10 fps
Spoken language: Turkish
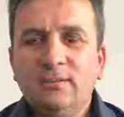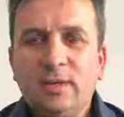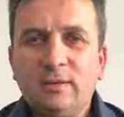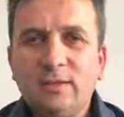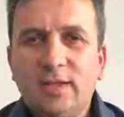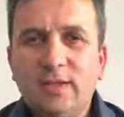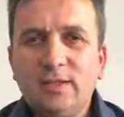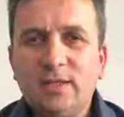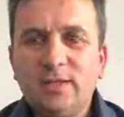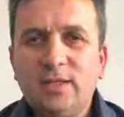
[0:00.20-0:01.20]
Merhaba
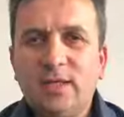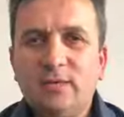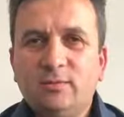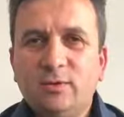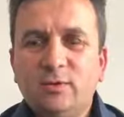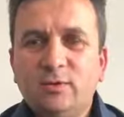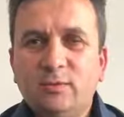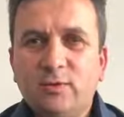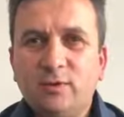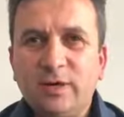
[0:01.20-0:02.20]
değerli seyirciler.
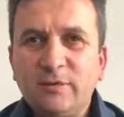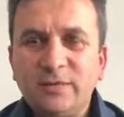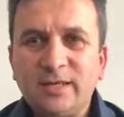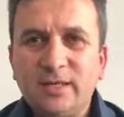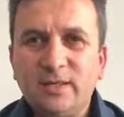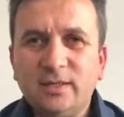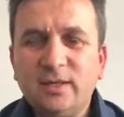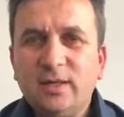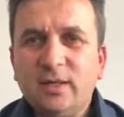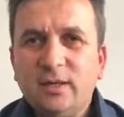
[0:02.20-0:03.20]
Bugünkü programımızda
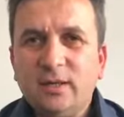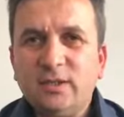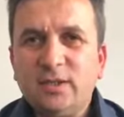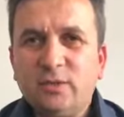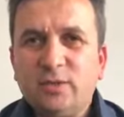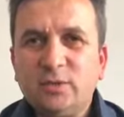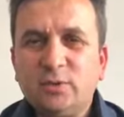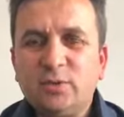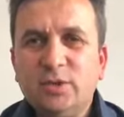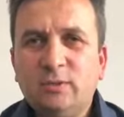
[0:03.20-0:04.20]
iltica
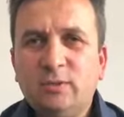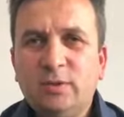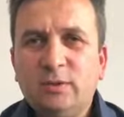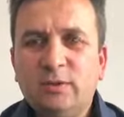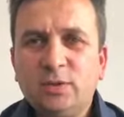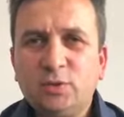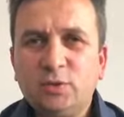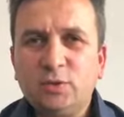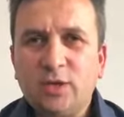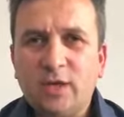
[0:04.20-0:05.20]
başvurusunda bulunan
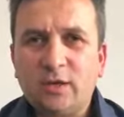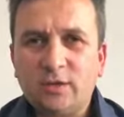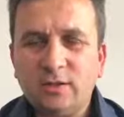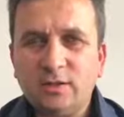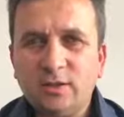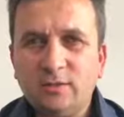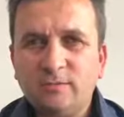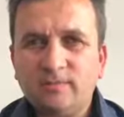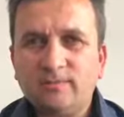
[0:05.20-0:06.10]
başvurucular için